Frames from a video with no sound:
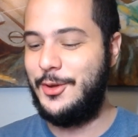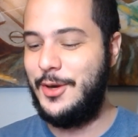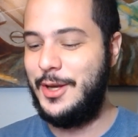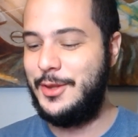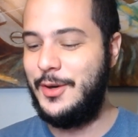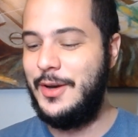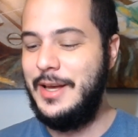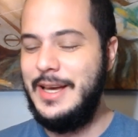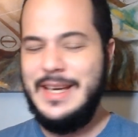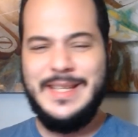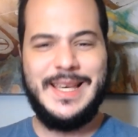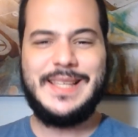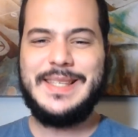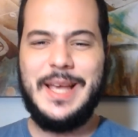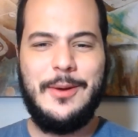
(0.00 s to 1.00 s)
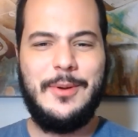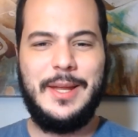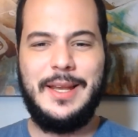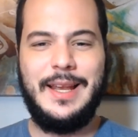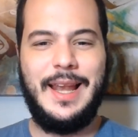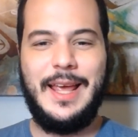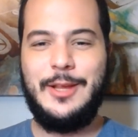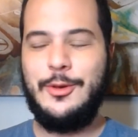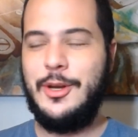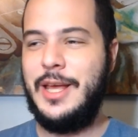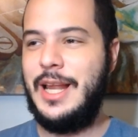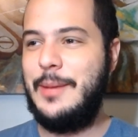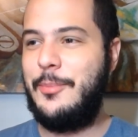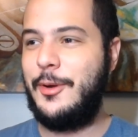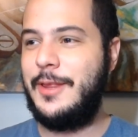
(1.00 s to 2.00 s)
todo esto. Ya saben la historia
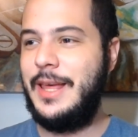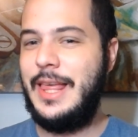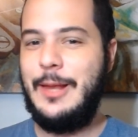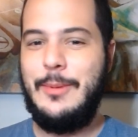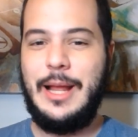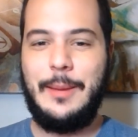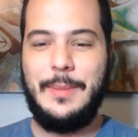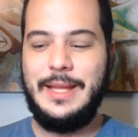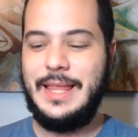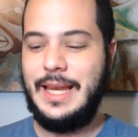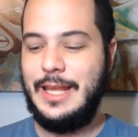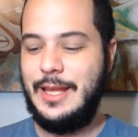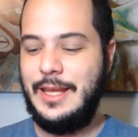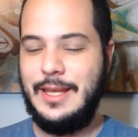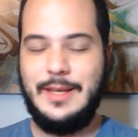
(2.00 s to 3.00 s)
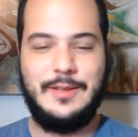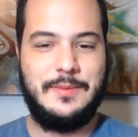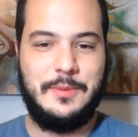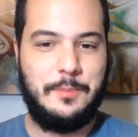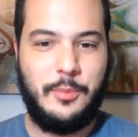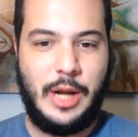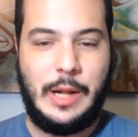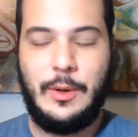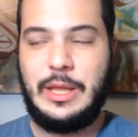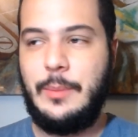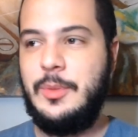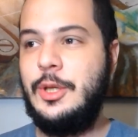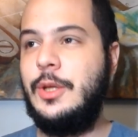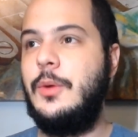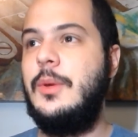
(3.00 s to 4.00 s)
de las portadas de black metal y por algo están
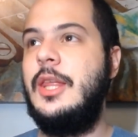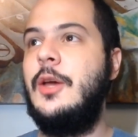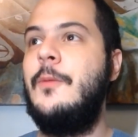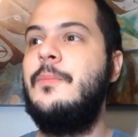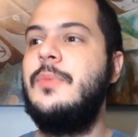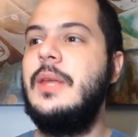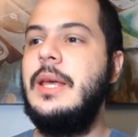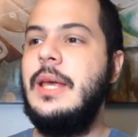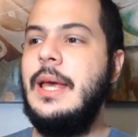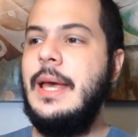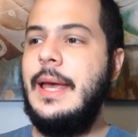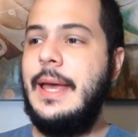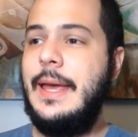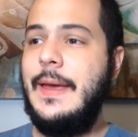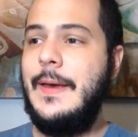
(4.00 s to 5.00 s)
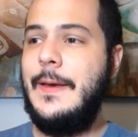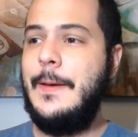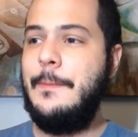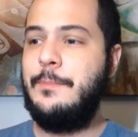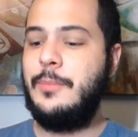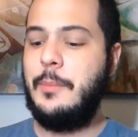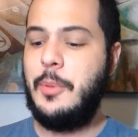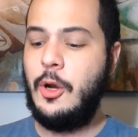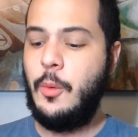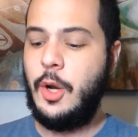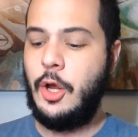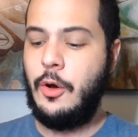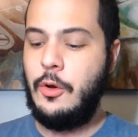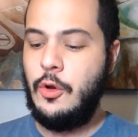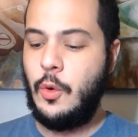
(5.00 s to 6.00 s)
viendo este video. Em, pero
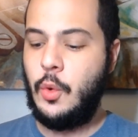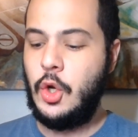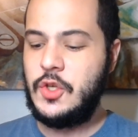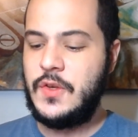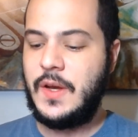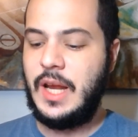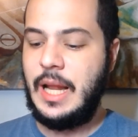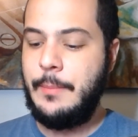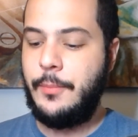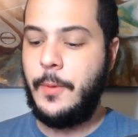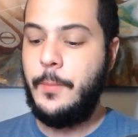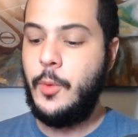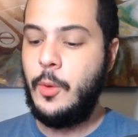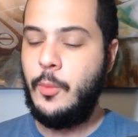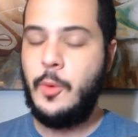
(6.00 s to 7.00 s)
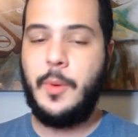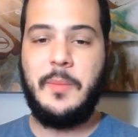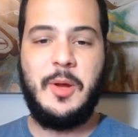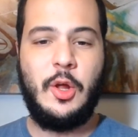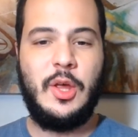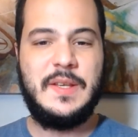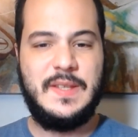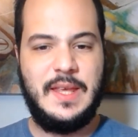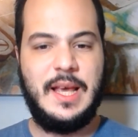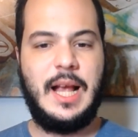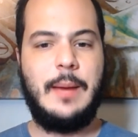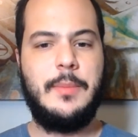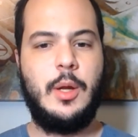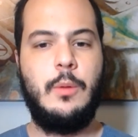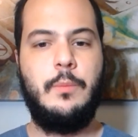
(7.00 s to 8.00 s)
bueno, lo curioso es que Lampos Murmur primero decide
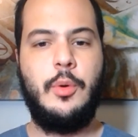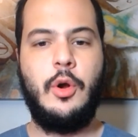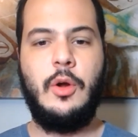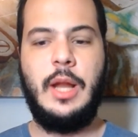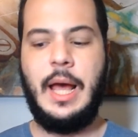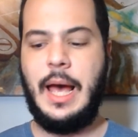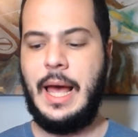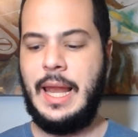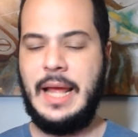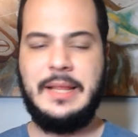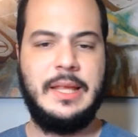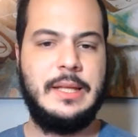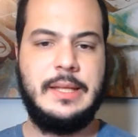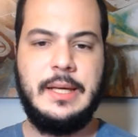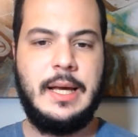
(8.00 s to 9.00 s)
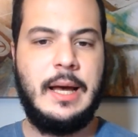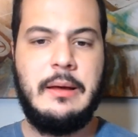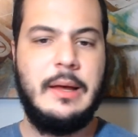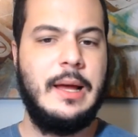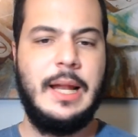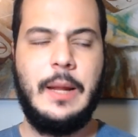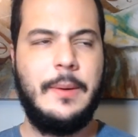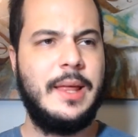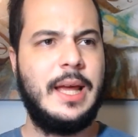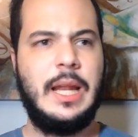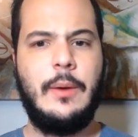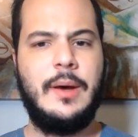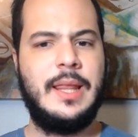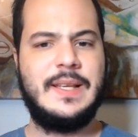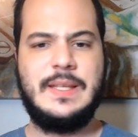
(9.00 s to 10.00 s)
cambiar un poco la, estética. La verdad que la
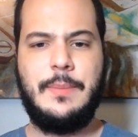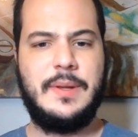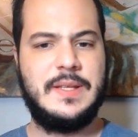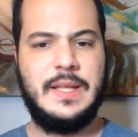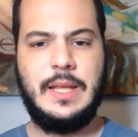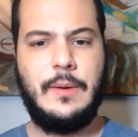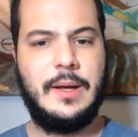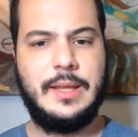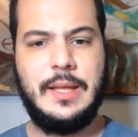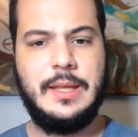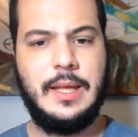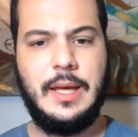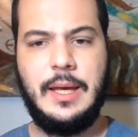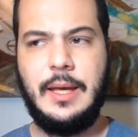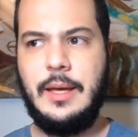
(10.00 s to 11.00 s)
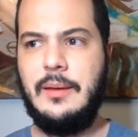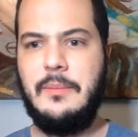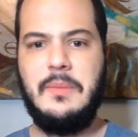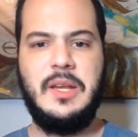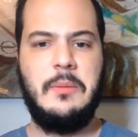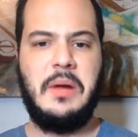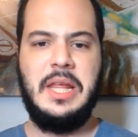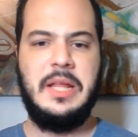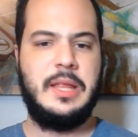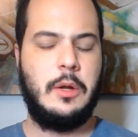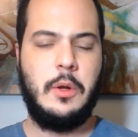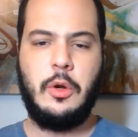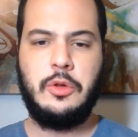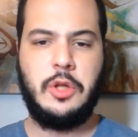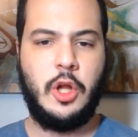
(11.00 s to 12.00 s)
banda se presenta bastante minimalista, no he
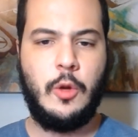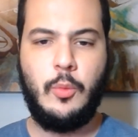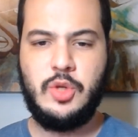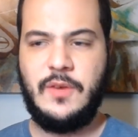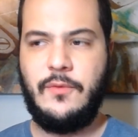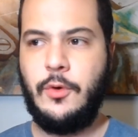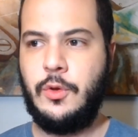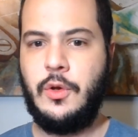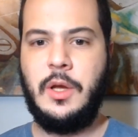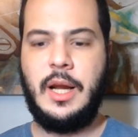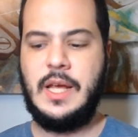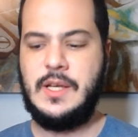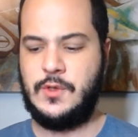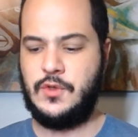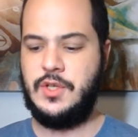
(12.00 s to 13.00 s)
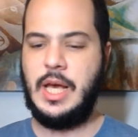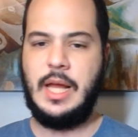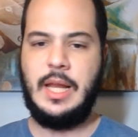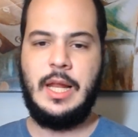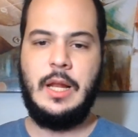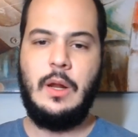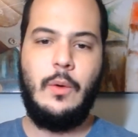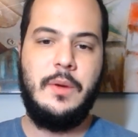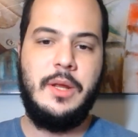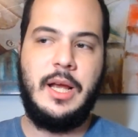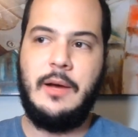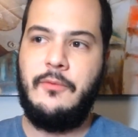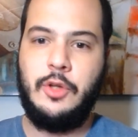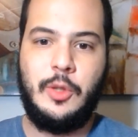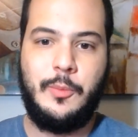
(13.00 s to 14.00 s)
encontrado muchas fotos en redes sociales. La única
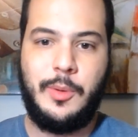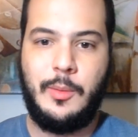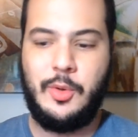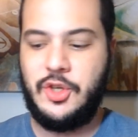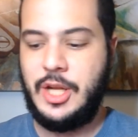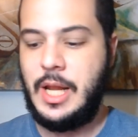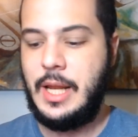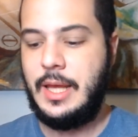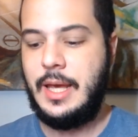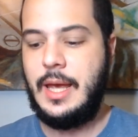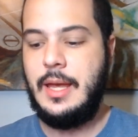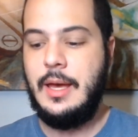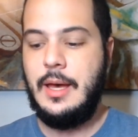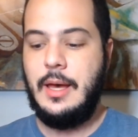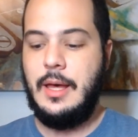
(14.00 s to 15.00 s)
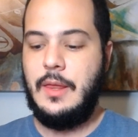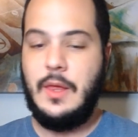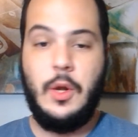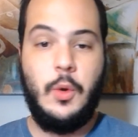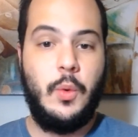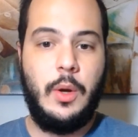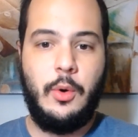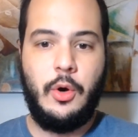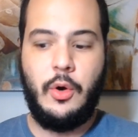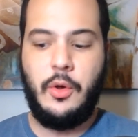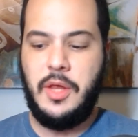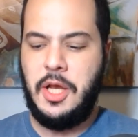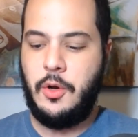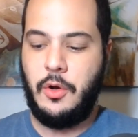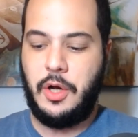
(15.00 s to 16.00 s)
foto promocional que hay del nuevo
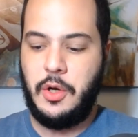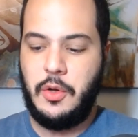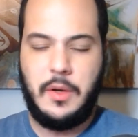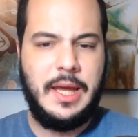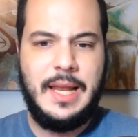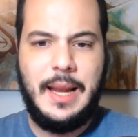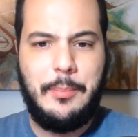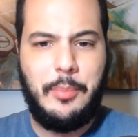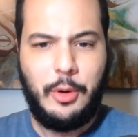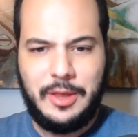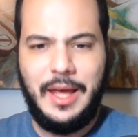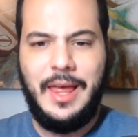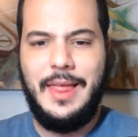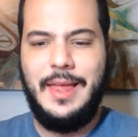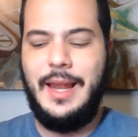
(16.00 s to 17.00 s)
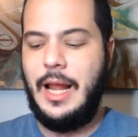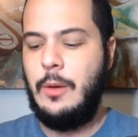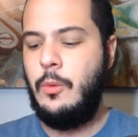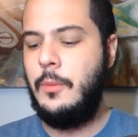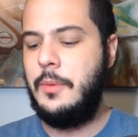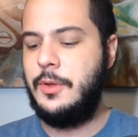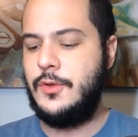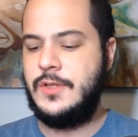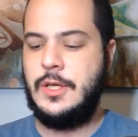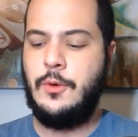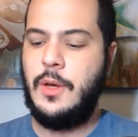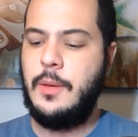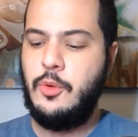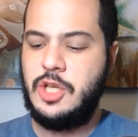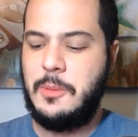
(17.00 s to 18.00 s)
disco creo que es la portada del álbum, entonces no
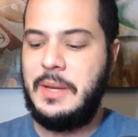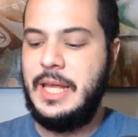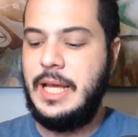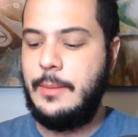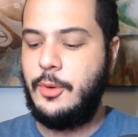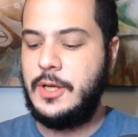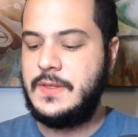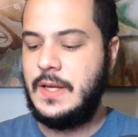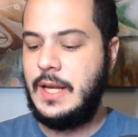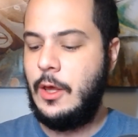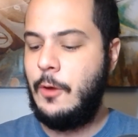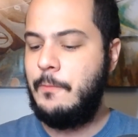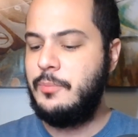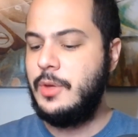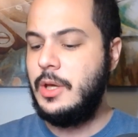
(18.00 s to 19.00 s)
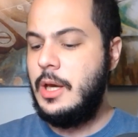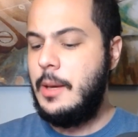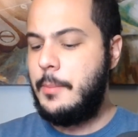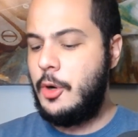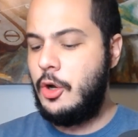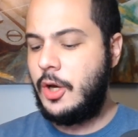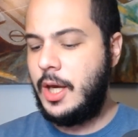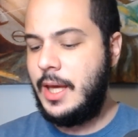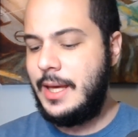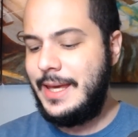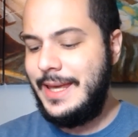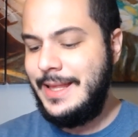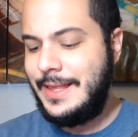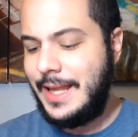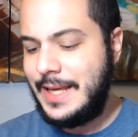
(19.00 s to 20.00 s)
hay mucha manija por ese lado. Pero lo que
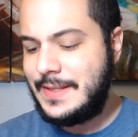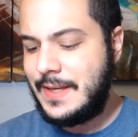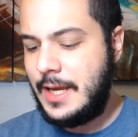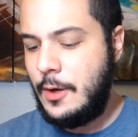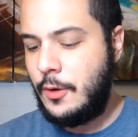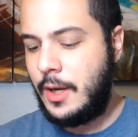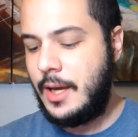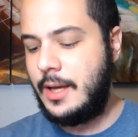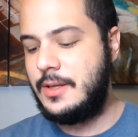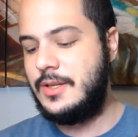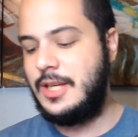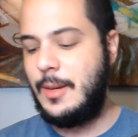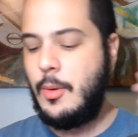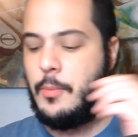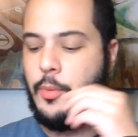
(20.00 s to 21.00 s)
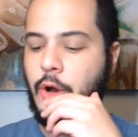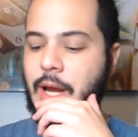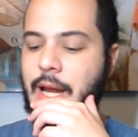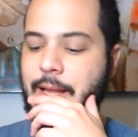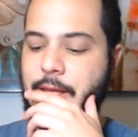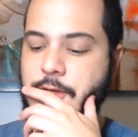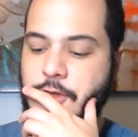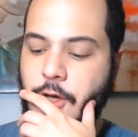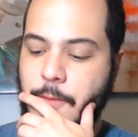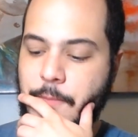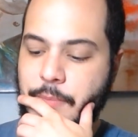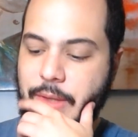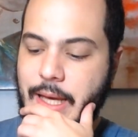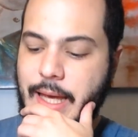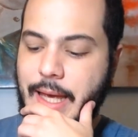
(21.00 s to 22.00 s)
interesa y lo que llama un poco la
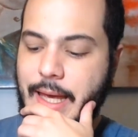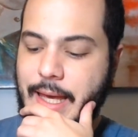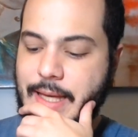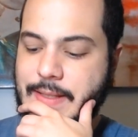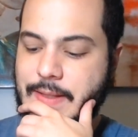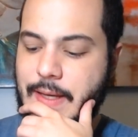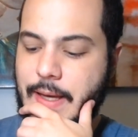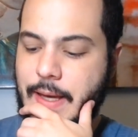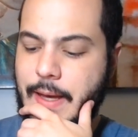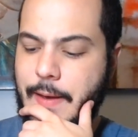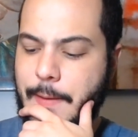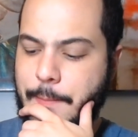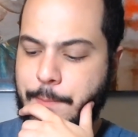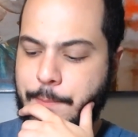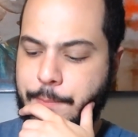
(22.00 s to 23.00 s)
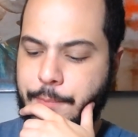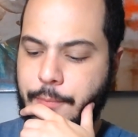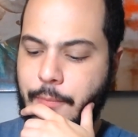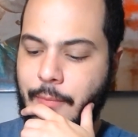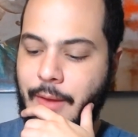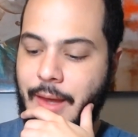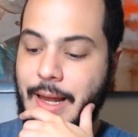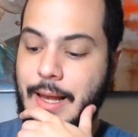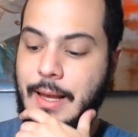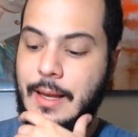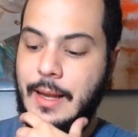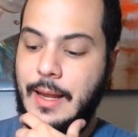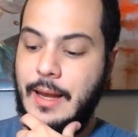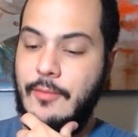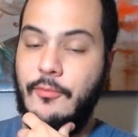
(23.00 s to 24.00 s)
atención es em,
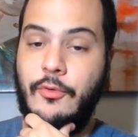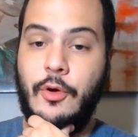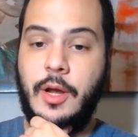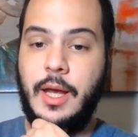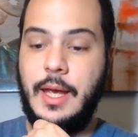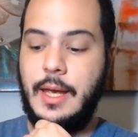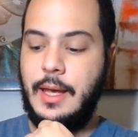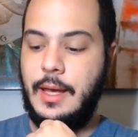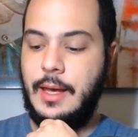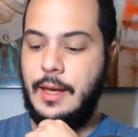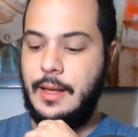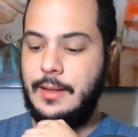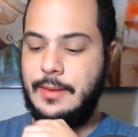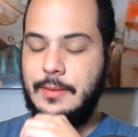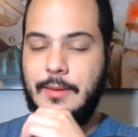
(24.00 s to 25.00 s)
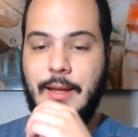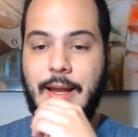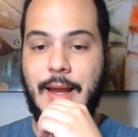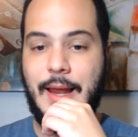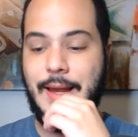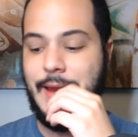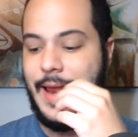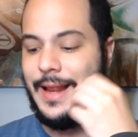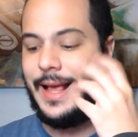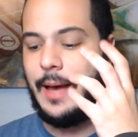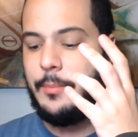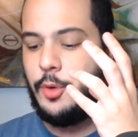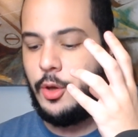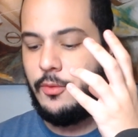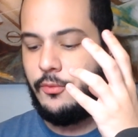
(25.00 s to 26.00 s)
el, enfoque, el,
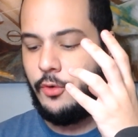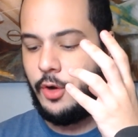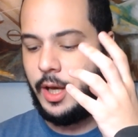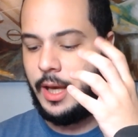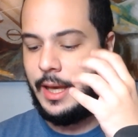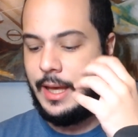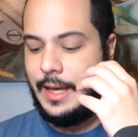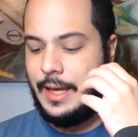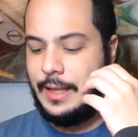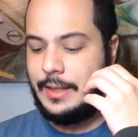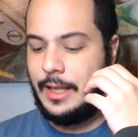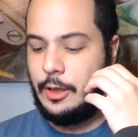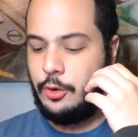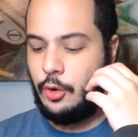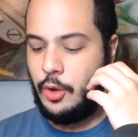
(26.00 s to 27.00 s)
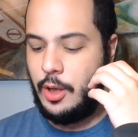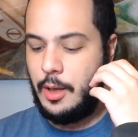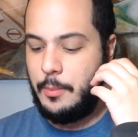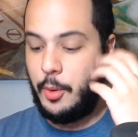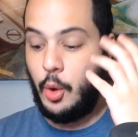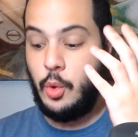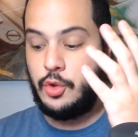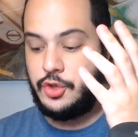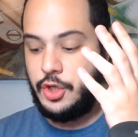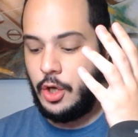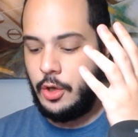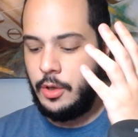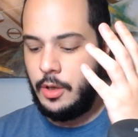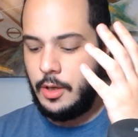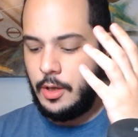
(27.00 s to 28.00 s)
cambio de enfoque tanto de
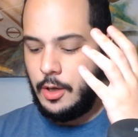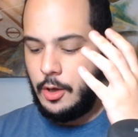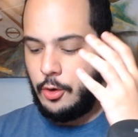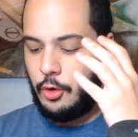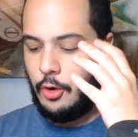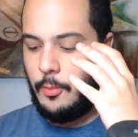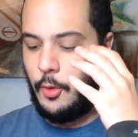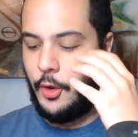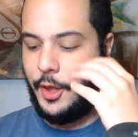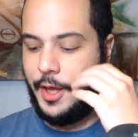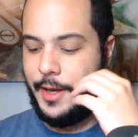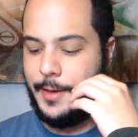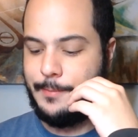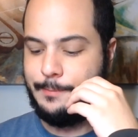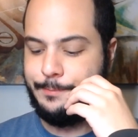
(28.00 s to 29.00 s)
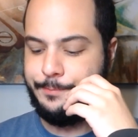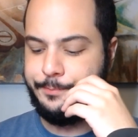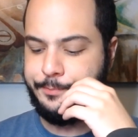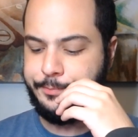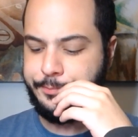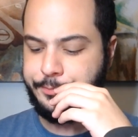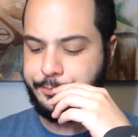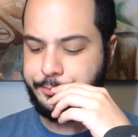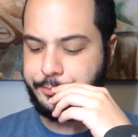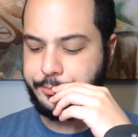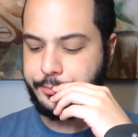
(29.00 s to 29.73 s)
producción como de, mm,